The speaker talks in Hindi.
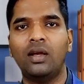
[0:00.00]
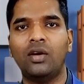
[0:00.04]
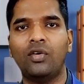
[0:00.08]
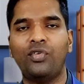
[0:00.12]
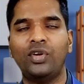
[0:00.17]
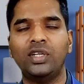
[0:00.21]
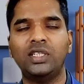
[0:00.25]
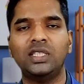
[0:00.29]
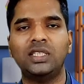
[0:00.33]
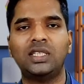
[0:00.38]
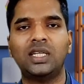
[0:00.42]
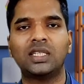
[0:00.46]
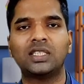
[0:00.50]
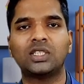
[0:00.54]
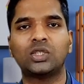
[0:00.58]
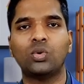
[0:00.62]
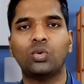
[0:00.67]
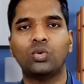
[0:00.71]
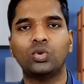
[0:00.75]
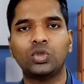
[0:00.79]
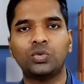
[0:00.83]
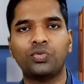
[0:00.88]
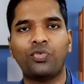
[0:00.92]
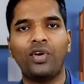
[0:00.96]
विजिटर्स
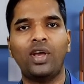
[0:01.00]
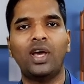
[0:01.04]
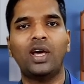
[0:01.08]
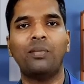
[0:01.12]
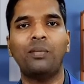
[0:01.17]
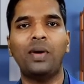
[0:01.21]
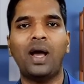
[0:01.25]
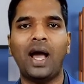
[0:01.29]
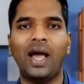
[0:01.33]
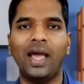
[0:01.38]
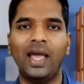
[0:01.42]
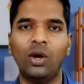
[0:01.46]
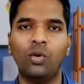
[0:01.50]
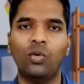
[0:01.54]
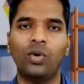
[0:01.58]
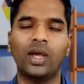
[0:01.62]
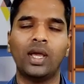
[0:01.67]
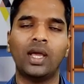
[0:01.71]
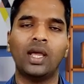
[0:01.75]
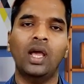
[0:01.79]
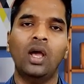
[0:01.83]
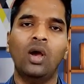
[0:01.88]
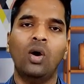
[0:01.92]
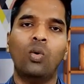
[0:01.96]
उस फेयर में आए हुए
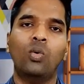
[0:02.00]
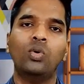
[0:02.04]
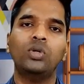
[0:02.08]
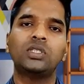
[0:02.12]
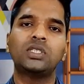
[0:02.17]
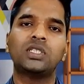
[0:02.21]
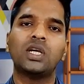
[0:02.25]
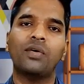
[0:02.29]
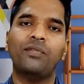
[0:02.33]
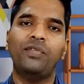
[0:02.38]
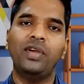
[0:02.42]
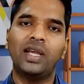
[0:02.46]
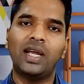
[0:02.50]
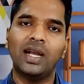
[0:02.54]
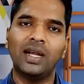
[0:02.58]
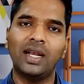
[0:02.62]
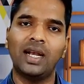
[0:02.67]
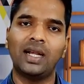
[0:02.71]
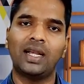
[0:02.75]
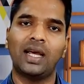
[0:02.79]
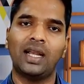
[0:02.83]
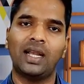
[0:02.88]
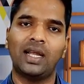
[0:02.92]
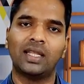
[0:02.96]
हैं उन सभी का
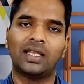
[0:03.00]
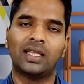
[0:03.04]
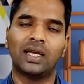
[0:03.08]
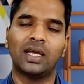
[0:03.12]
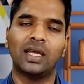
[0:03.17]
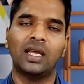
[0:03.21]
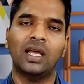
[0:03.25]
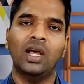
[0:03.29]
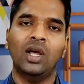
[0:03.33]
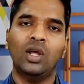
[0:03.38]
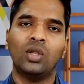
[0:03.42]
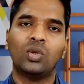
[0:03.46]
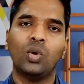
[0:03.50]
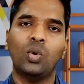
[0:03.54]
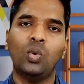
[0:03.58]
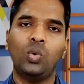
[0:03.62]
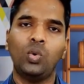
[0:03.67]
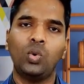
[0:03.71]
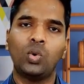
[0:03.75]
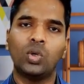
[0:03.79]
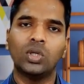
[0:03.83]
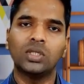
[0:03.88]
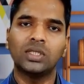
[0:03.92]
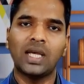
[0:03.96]
डाटा रहता है तो
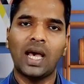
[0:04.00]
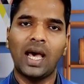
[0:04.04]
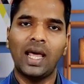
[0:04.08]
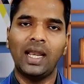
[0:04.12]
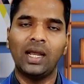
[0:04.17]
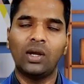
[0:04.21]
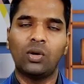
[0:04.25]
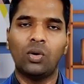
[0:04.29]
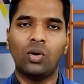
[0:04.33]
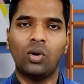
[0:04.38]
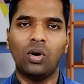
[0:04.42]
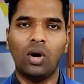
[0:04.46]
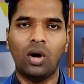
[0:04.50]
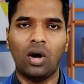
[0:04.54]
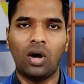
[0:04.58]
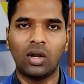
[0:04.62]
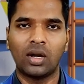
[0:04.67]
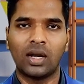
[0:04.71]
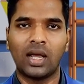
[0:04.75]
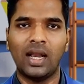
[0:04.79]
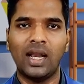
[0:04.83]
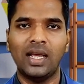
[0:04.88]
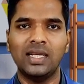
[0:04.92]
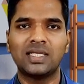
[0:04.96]
उनको सारे को
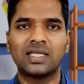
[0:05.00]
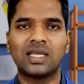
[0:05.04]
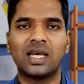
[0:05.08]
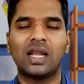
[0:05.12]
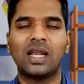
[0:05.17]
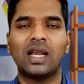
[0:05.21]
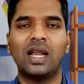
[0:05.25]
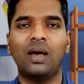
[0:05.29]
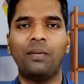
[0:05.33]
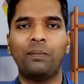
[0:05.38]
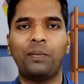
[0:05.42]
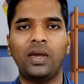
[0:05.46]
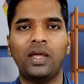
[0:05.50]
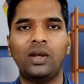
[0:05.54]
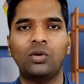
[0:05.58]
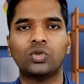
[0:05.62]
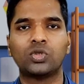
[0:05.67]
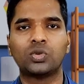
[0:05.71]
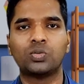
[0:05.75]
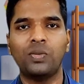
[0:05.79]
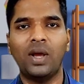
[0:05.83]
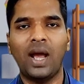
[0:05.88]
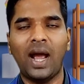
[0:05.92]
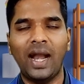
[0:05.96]
ऑर्गेनाइज करना फिर
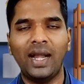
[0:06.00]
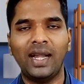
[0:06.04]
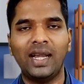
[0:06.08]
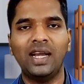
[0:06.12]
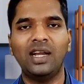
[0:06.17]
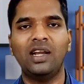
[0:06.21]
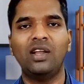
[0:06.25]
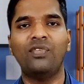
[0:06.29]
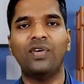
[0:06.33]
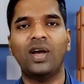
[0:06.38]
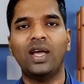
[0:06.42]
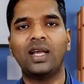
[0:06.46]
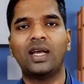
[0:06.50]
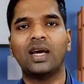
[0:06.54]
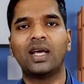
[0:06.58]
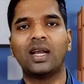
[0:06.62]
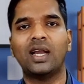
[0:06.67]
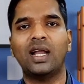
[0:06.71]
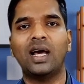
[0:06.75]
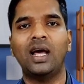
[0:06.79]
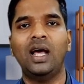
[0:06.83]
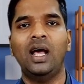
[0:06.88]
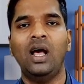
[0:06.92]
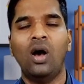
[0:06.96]
उसमें आइडेंटिफाई
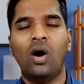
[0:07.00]
करना